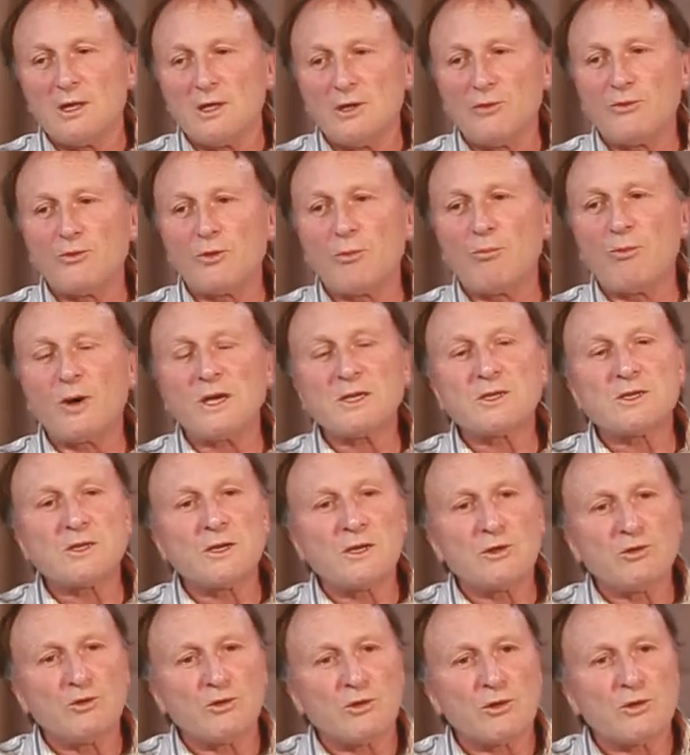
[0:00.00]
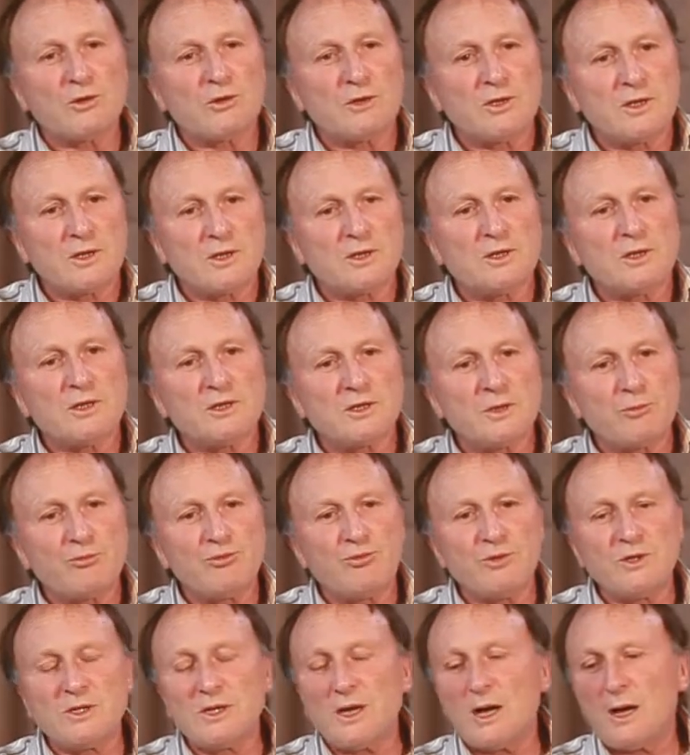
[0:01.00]
il faut passer des,
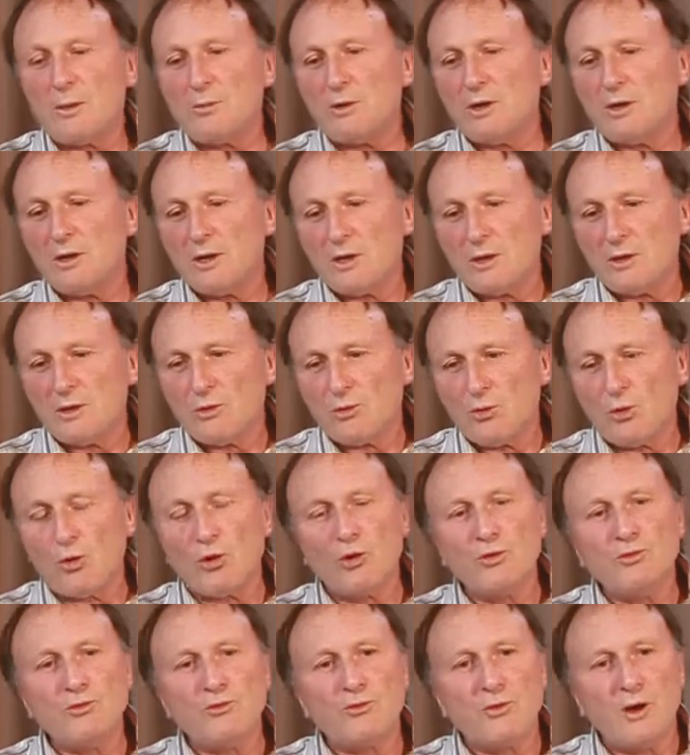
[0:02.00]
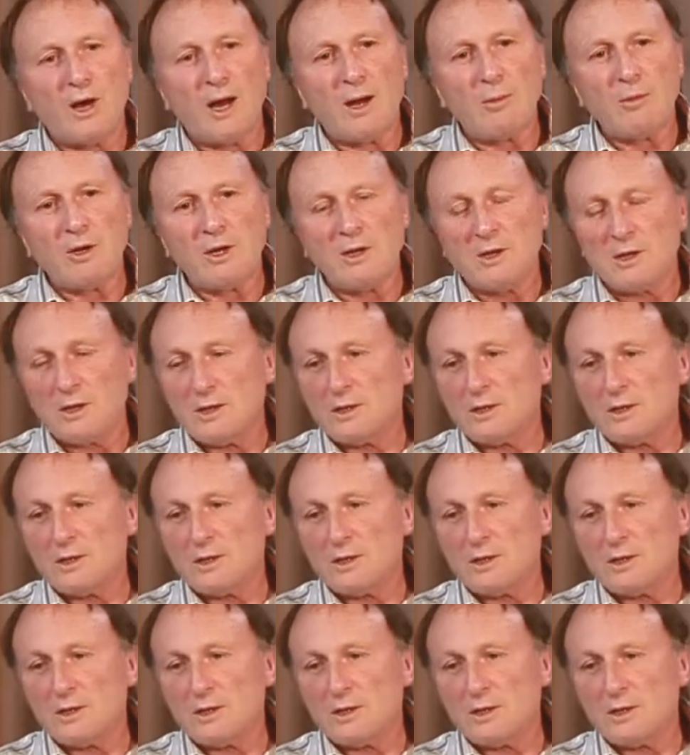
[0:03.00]
épuisables aux renouvelables.